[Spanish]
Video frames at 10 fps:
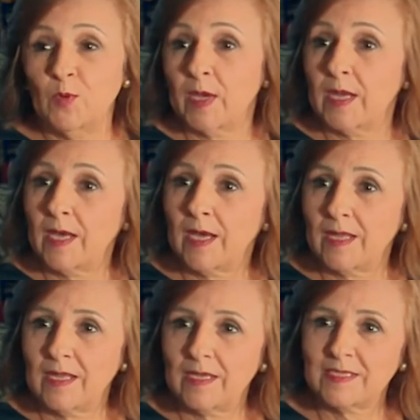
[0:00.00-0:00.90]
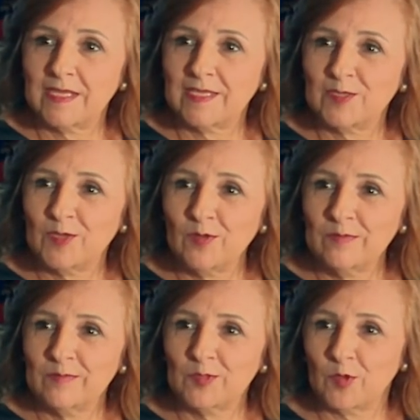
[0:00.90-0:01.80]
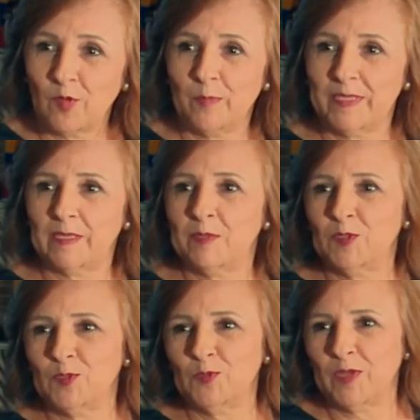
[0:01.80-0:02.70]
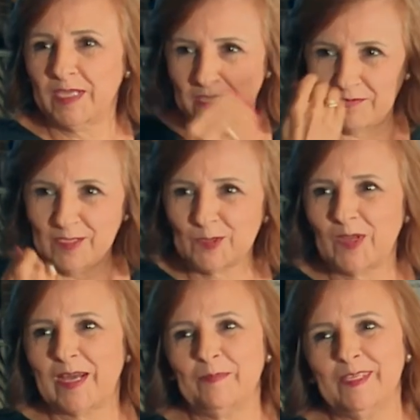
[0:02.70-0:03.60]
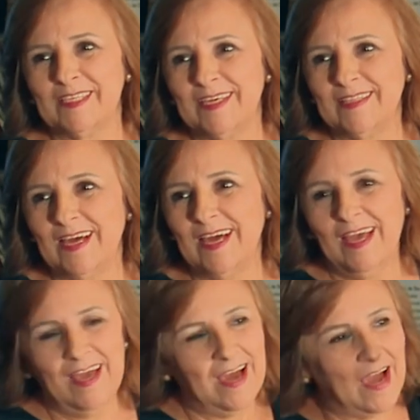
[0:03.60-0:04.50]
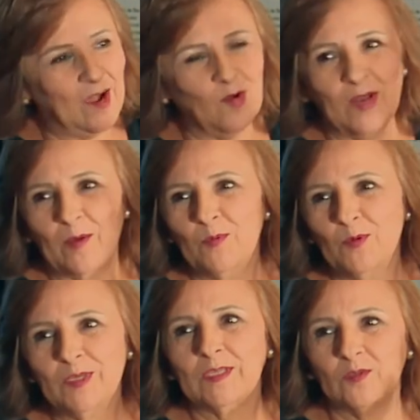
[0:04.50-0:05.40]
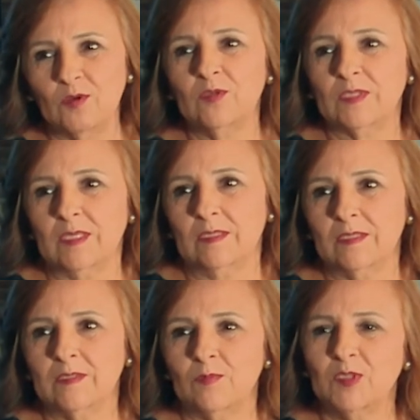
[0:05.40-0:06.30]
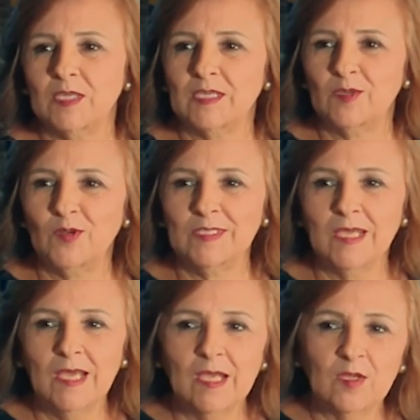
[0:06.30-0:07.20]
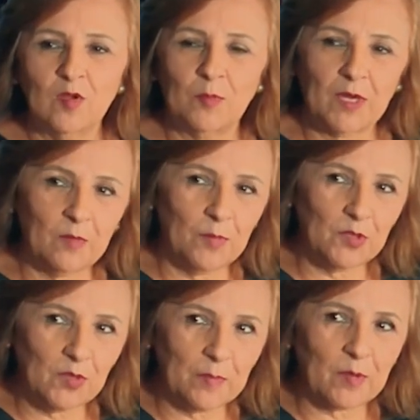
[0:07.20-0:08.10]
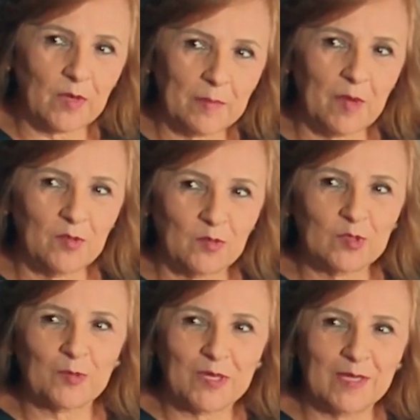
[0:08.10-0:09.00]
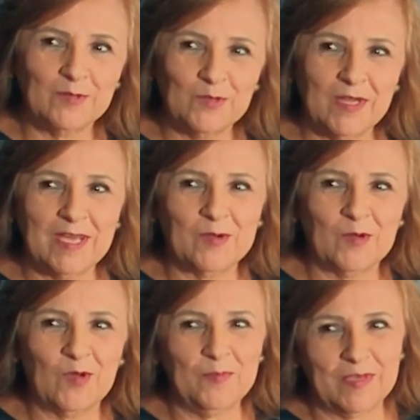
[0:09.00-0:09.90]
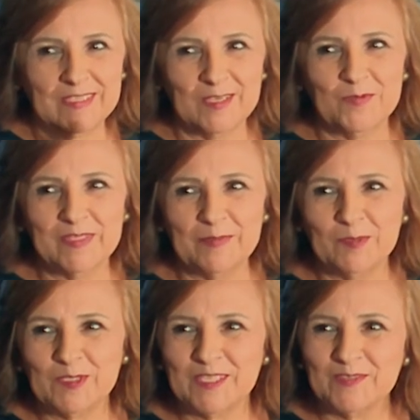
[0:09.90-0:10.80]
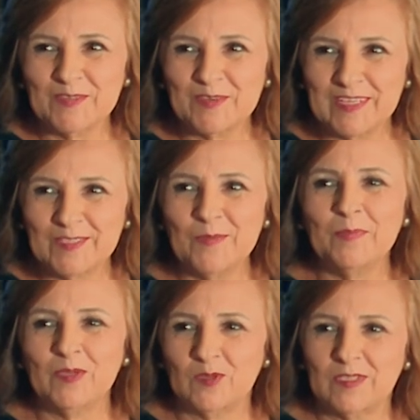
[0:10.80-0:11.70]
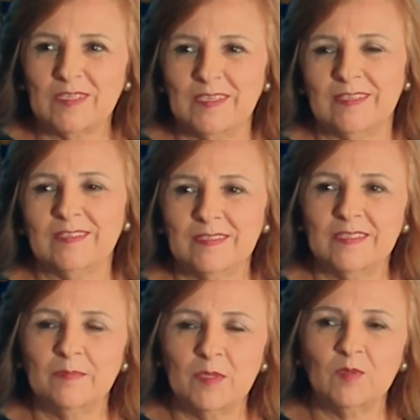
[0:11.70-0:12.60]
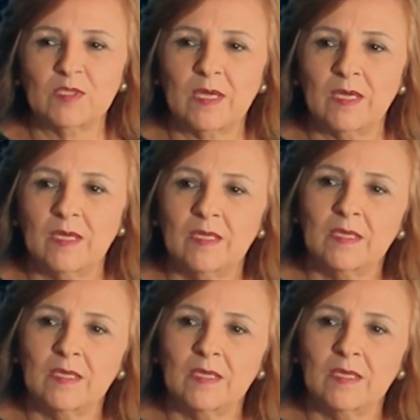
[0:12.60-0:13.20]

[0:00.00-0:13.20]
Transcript: juega la, selección, soy completamente hondureña, he visto la camiseta, hago la bulla, todo, sí, somos seguidores lo ponen un poquito de problema cuando nos ponen a Honduras, y a Colombia, 50% el corazón, pero sí, sí me gusta